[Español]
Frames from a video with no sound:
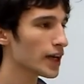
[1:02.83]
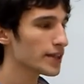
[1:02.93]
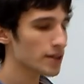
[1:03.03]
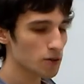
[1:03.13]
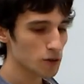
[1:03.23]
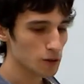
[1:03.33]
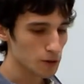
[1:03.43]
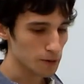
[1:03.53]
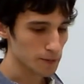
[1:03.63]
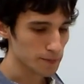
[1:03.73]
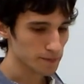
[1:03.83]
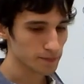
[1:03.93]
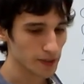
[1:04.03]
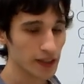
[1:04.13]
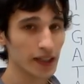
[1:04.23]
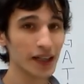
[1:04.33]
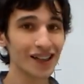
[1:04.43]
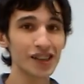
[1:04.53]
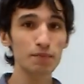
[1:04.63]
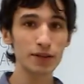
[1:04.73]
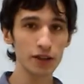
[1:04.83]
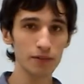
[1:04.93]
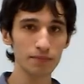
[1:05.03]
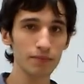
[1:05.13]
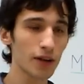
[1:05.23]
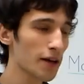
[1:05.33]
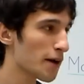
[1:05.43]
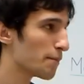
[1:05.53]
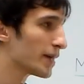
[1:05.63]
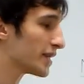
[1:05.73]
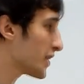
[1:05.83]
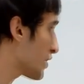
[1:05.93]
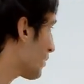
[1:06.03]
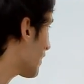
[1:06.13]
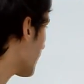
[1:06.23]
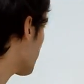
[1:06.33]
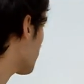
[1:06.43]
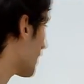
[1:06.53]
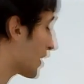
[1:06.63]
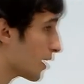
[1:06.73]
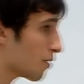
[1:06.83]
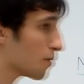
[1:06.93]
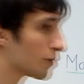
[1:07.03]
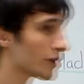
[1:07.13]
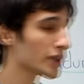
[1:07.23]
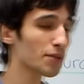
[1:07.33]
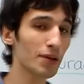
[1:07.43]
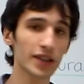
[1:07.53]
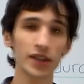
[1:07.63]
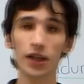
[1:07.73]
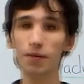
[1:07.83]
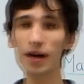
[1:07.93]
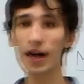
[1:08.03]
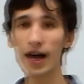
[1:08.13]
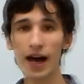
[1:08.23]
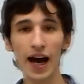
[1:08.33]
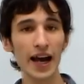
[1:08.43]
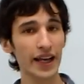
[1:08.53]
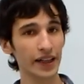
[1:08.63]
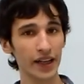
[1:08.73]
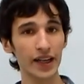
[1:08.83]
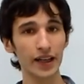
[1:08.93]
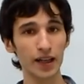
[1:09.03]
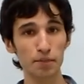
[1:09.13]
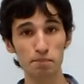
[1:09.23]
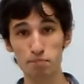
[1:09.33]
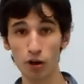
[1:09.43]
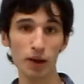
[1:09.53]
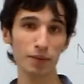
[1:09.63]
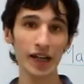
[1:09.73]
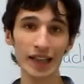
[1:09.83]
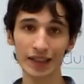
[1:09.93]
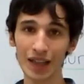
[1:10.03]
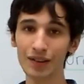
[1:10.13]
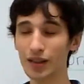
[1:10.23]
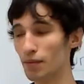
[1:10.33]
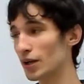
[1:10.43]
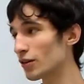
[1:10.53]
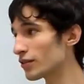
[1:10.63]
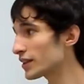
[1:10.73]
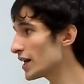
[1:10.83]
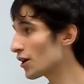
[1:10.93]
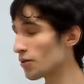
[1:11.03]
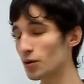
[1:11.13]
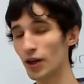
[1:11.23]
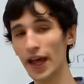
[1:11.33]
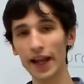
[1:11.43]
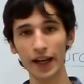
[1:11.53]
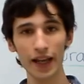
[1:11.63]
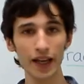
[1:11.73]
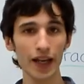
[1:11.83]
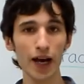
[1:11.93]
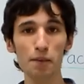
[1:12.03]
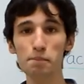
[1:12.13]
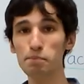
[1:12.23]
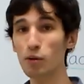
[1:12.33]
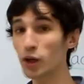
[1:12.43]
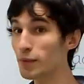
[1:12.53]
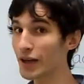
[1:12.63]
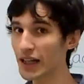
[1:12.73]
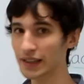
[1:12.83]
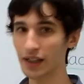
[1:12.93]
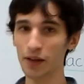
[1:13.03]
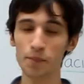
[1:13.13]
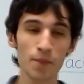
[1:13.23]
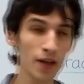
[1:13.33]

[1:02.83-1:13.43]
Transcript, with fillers: esta transcripción va a ser llevada a cabo por una enzima que se llama ARN polimerasa, también conocida como RNA polimerasa.